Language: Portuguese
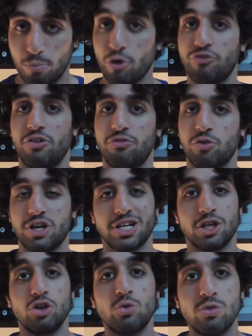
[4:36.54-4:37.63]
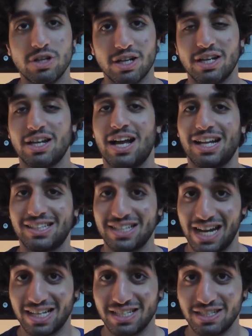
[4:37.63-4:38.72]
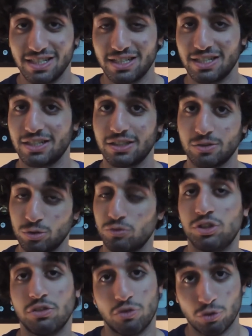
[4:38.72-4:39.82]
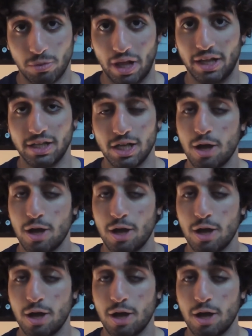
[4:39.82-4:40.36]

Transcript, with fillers: Por favor, nunca atrase quando você for dublar.